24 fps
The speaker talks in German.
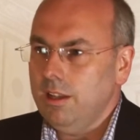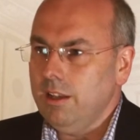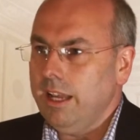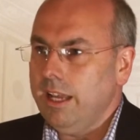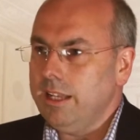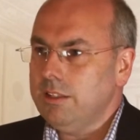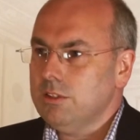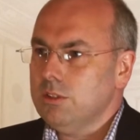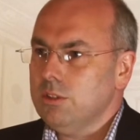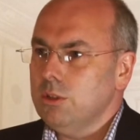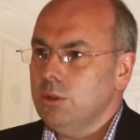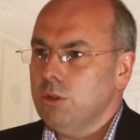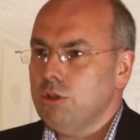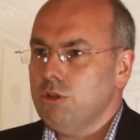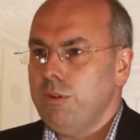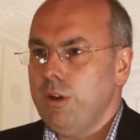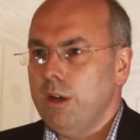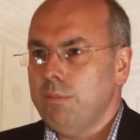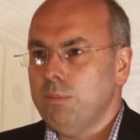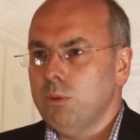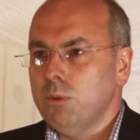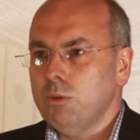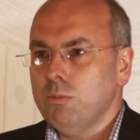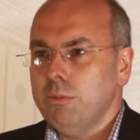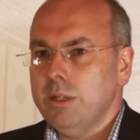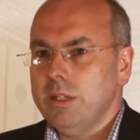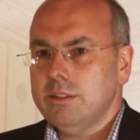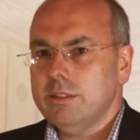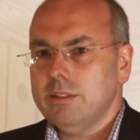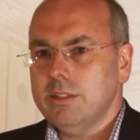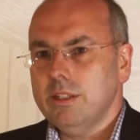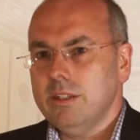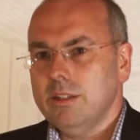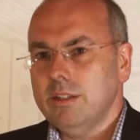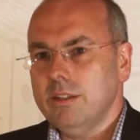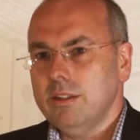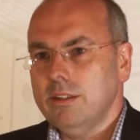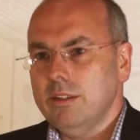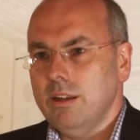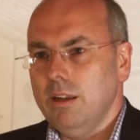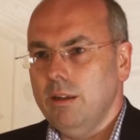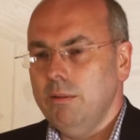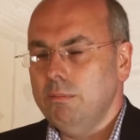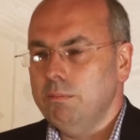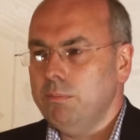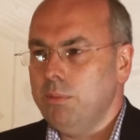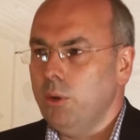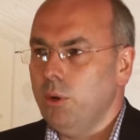jetzt noch schwerpunktmäßig
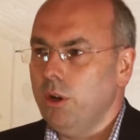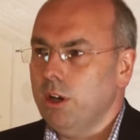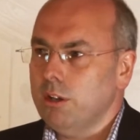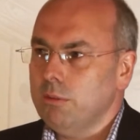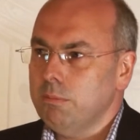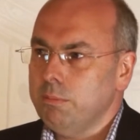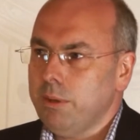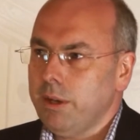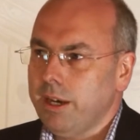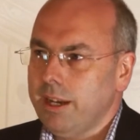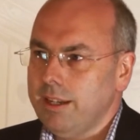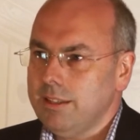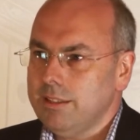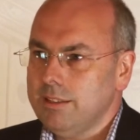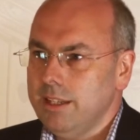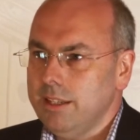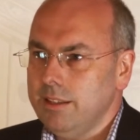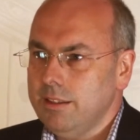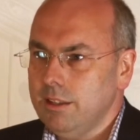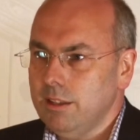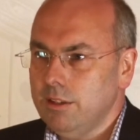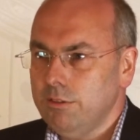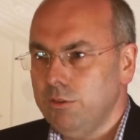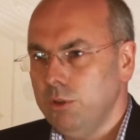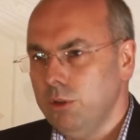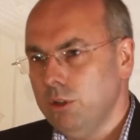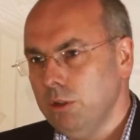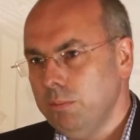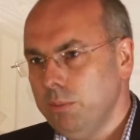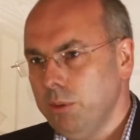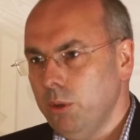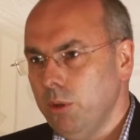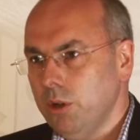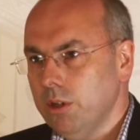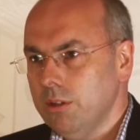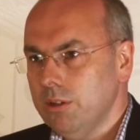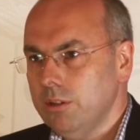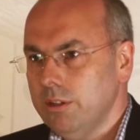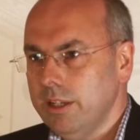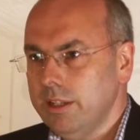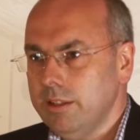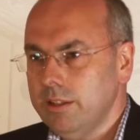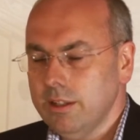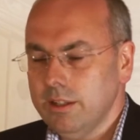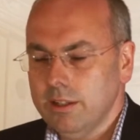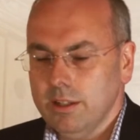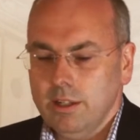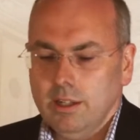im Behördenbereich tätig, für die Behörden
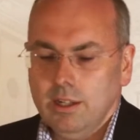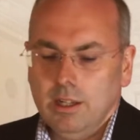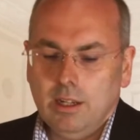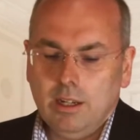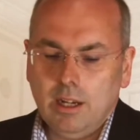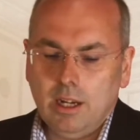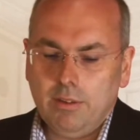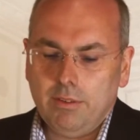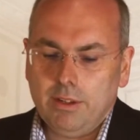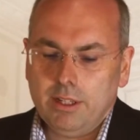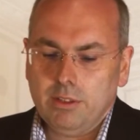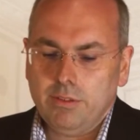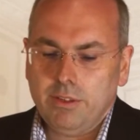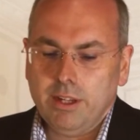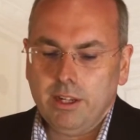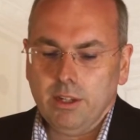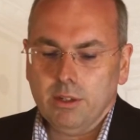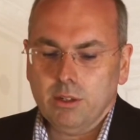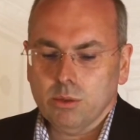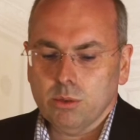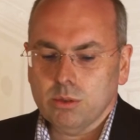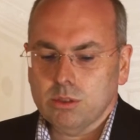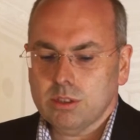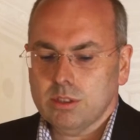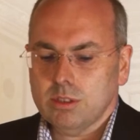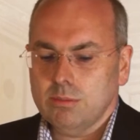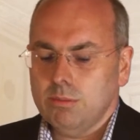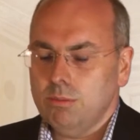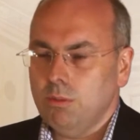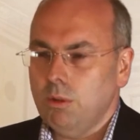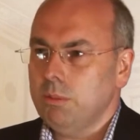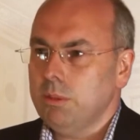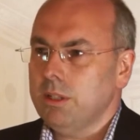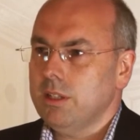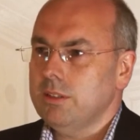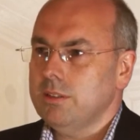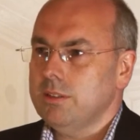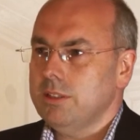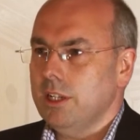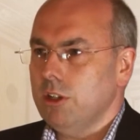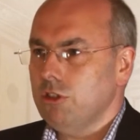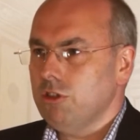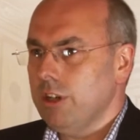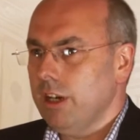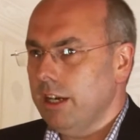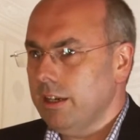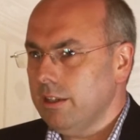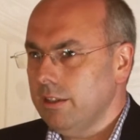tätig, aber entwickeln uns momentan sehr
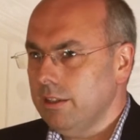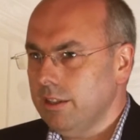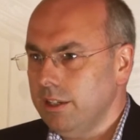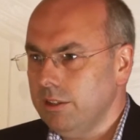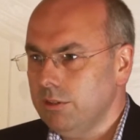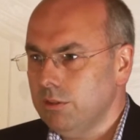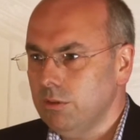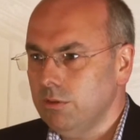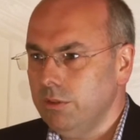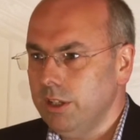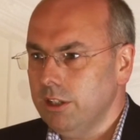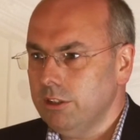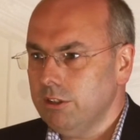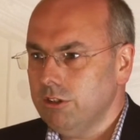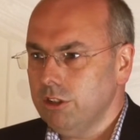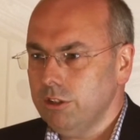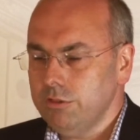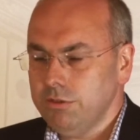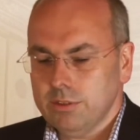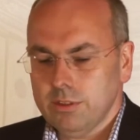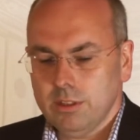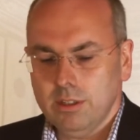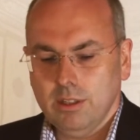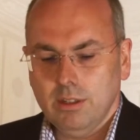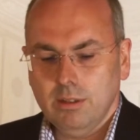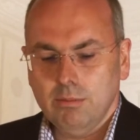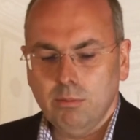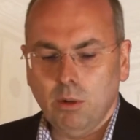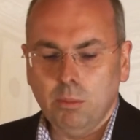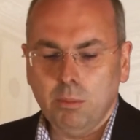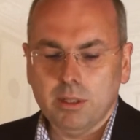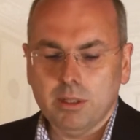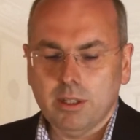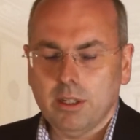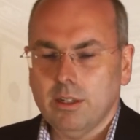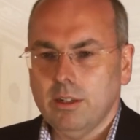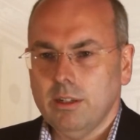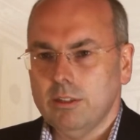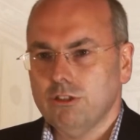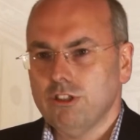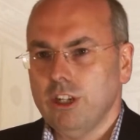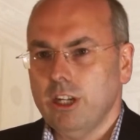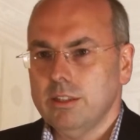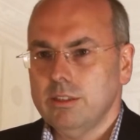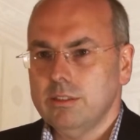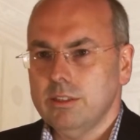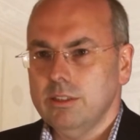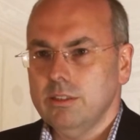stark in Richtung Wirtschaft. Momentan am
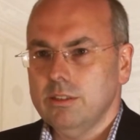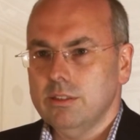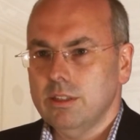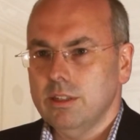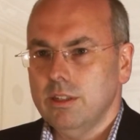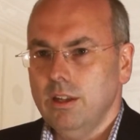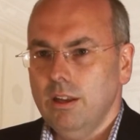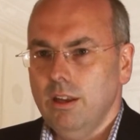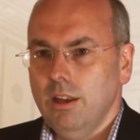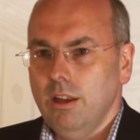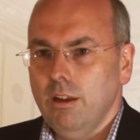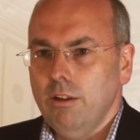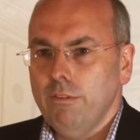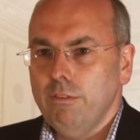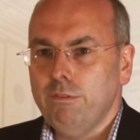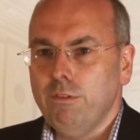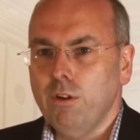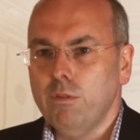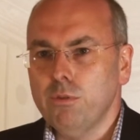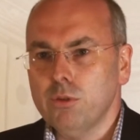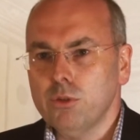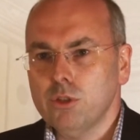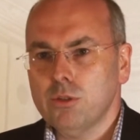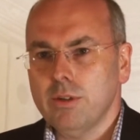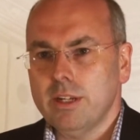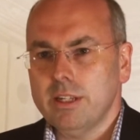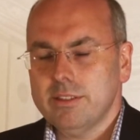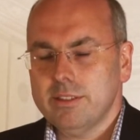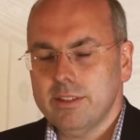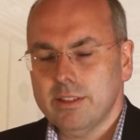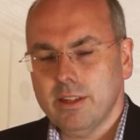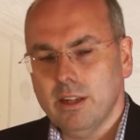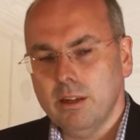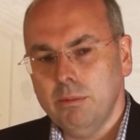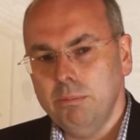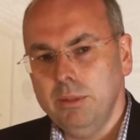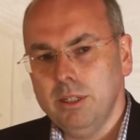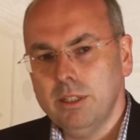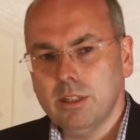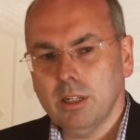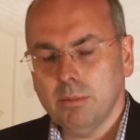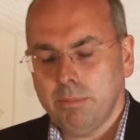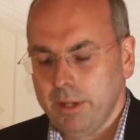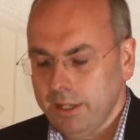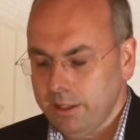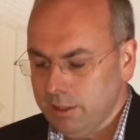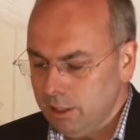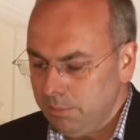Stand sind 25
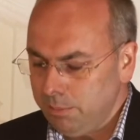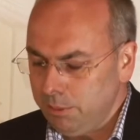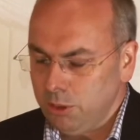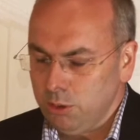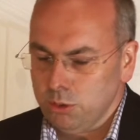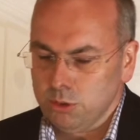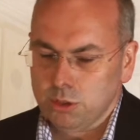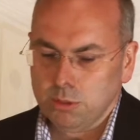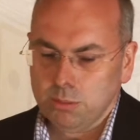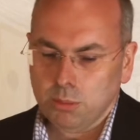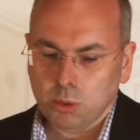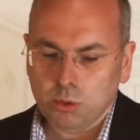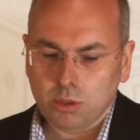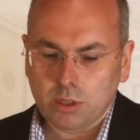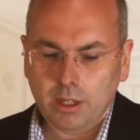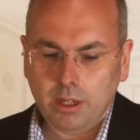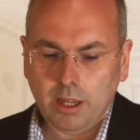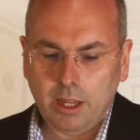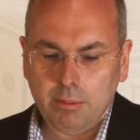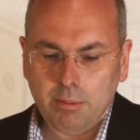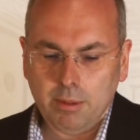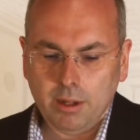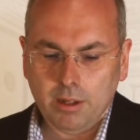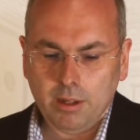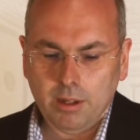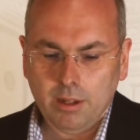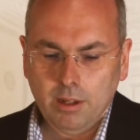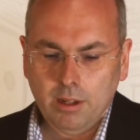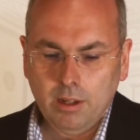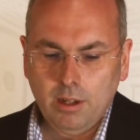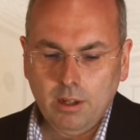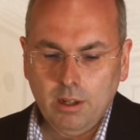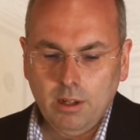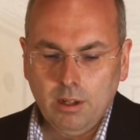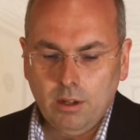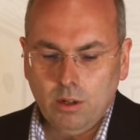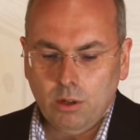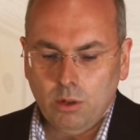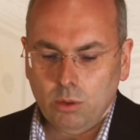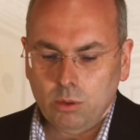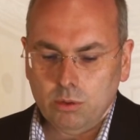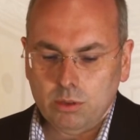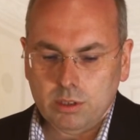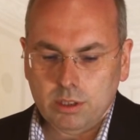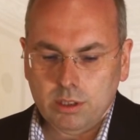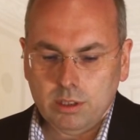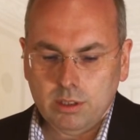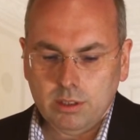Mitarbeiter bei uns im Unternehmen
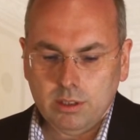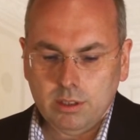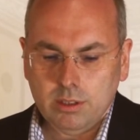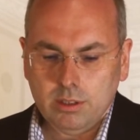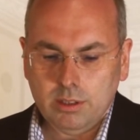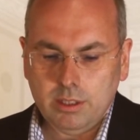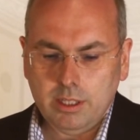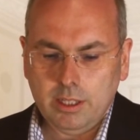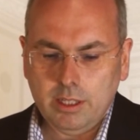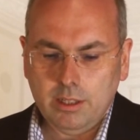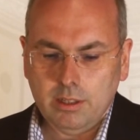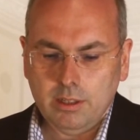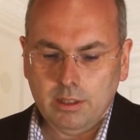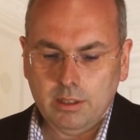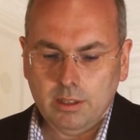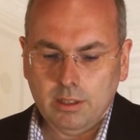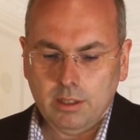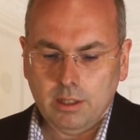und die